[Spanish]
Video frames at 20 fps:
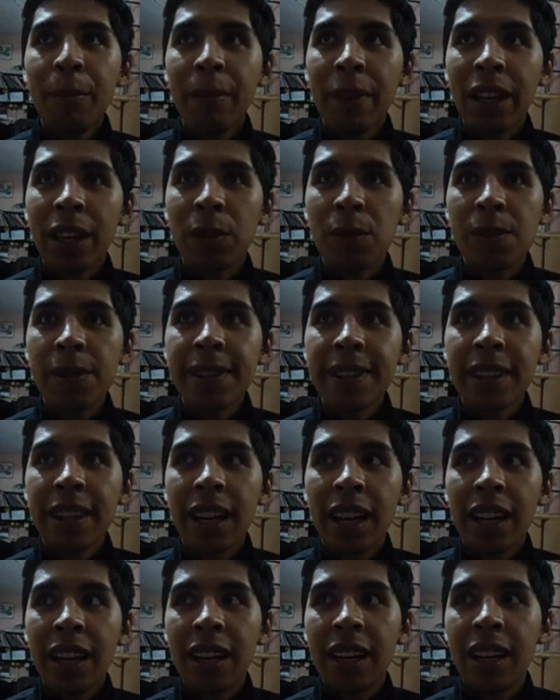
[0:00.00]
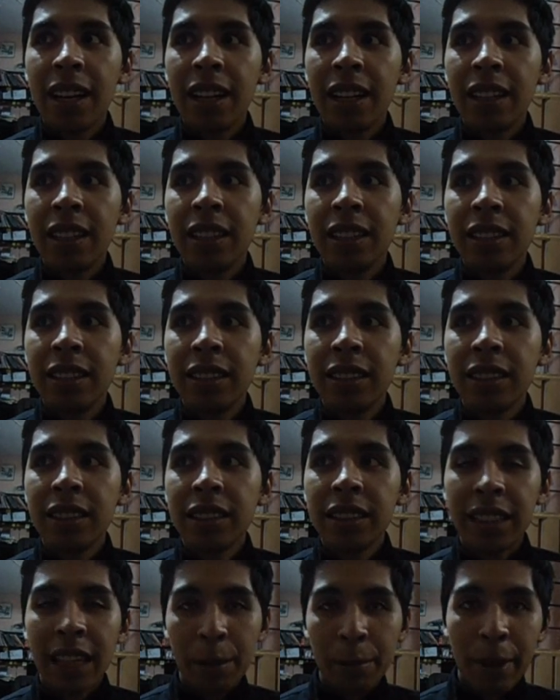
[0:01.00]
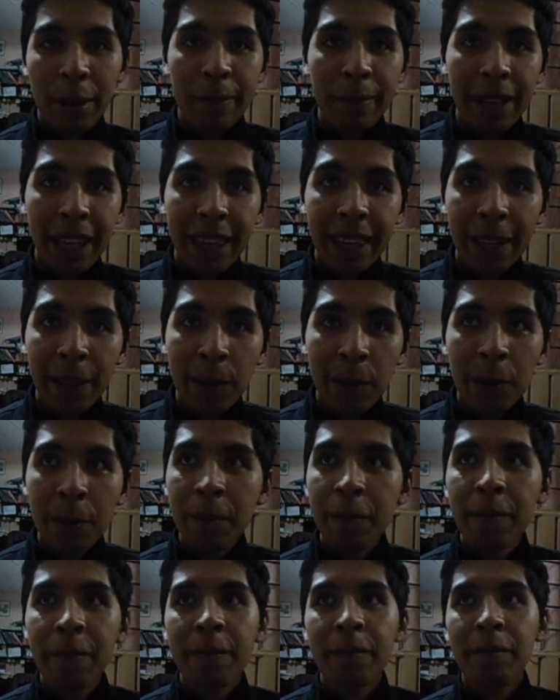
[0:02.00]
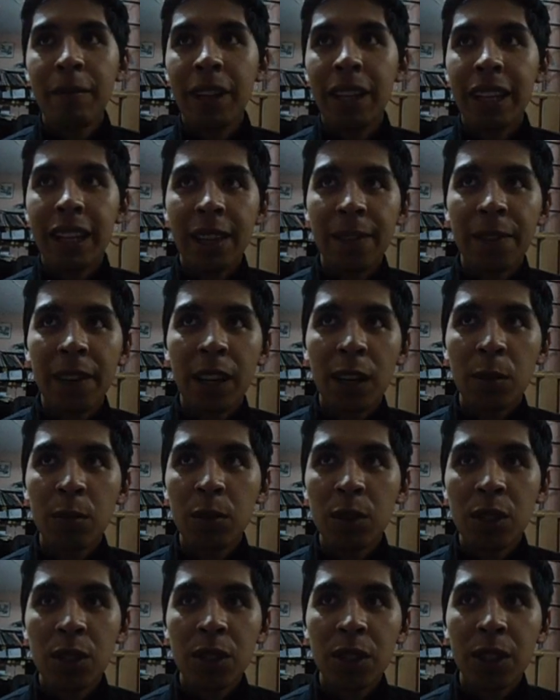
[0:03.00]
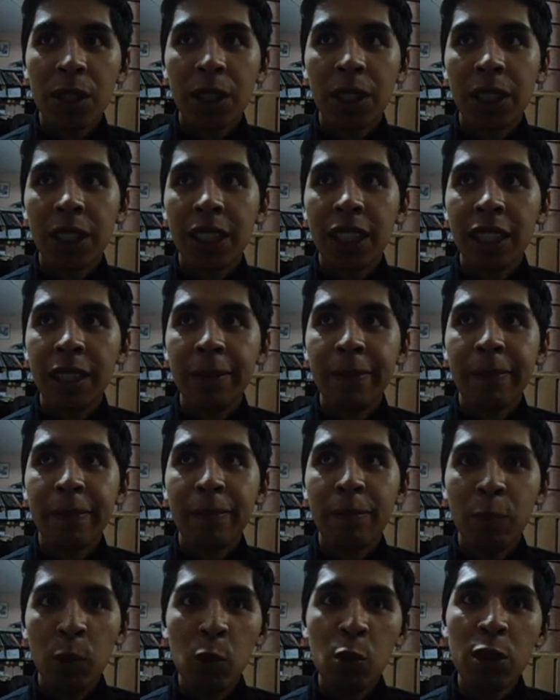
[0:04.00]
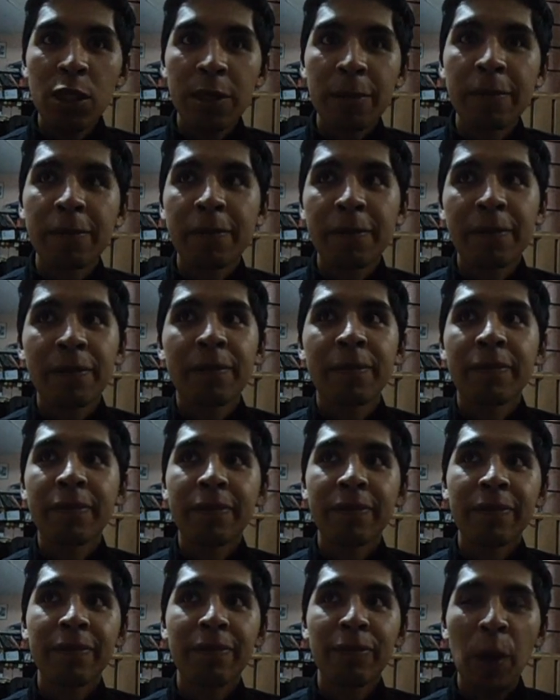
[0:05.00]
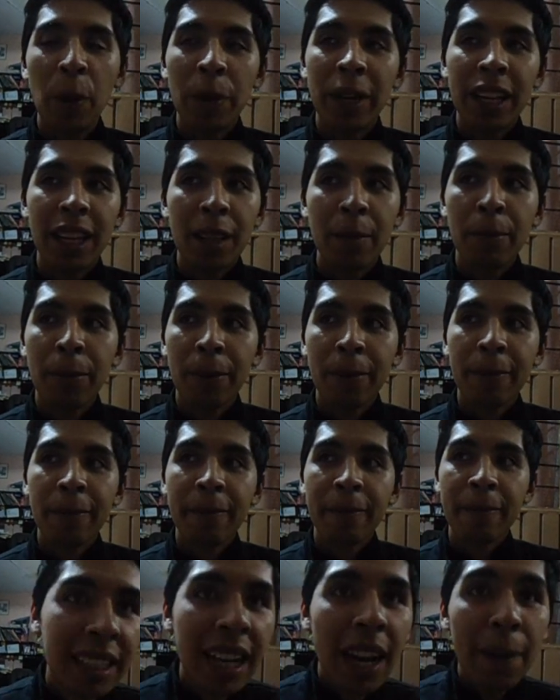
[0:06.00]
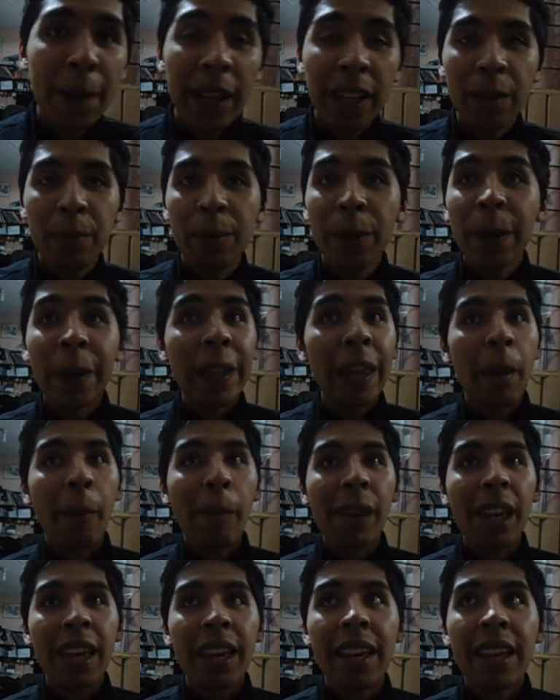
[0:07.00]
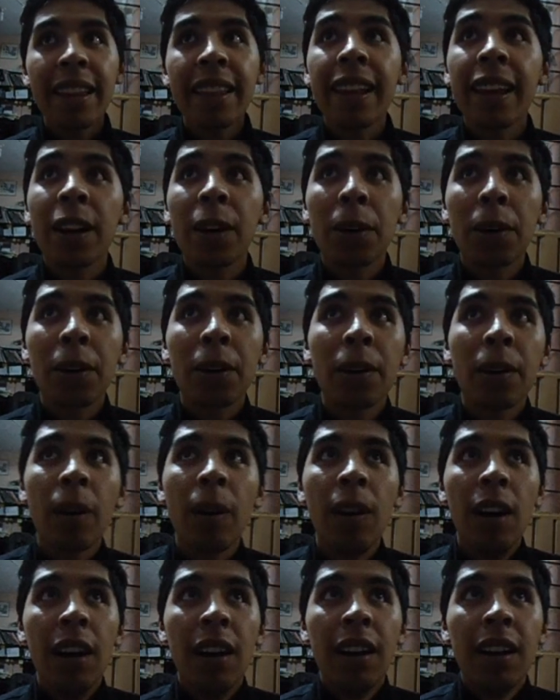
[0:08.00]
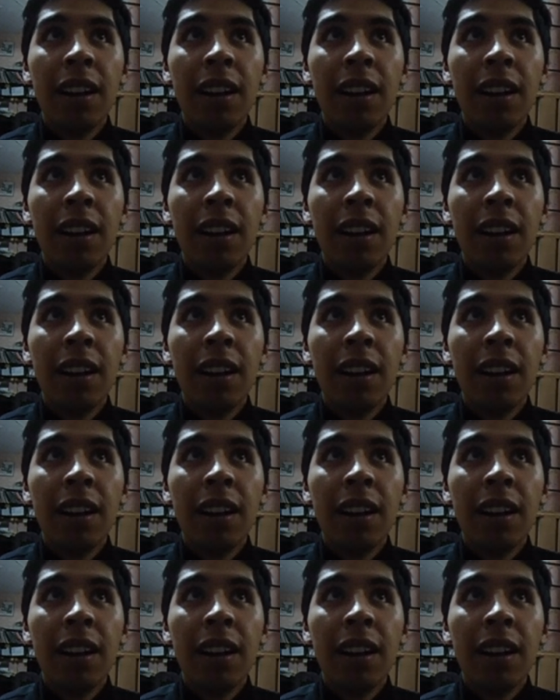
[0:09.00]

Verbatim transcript: me gusta Ranma y medio. Me identifico mucho con Moose. Pobre tipo. Hablando un poco de mí, tengo